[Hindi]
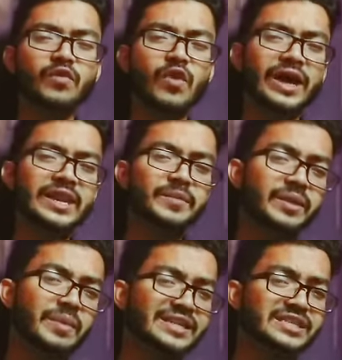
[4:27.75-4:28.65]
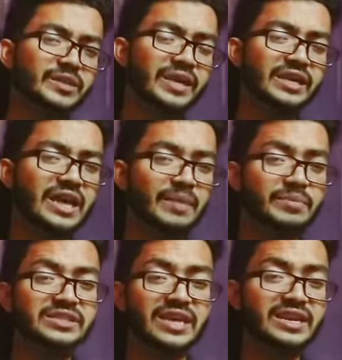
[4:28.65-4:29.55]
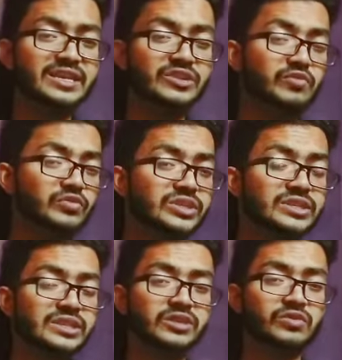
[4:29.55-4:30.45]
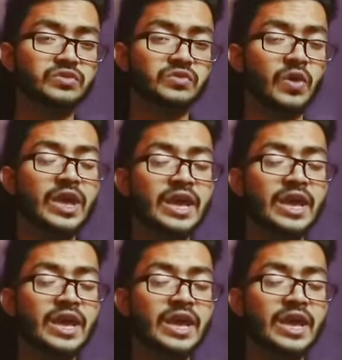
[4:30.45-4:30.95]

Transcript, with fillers: वो अरेबिक भाषा में है क्या आपने जानने की कोशिश की दोस्तों